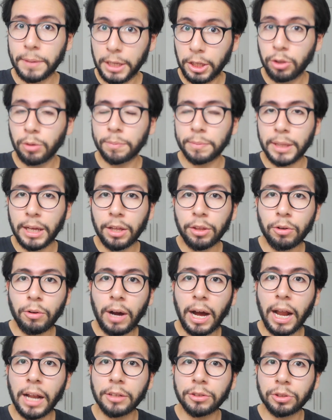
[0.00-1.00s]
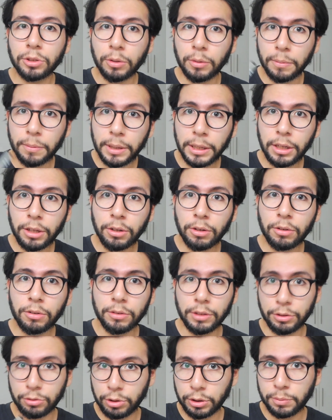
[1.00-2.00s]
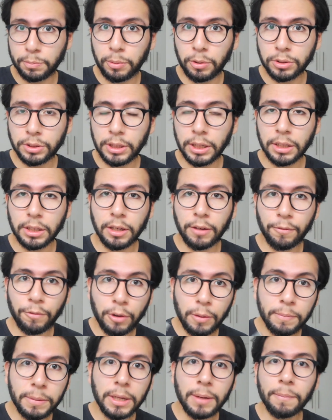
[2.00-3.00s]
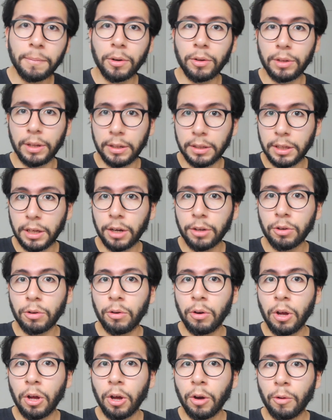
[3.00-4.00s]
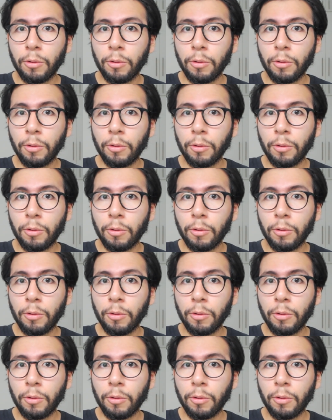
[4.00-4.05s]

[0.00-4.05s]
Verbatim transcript: había adoptado al sobrino de su esposa, quien fue miembro del diario,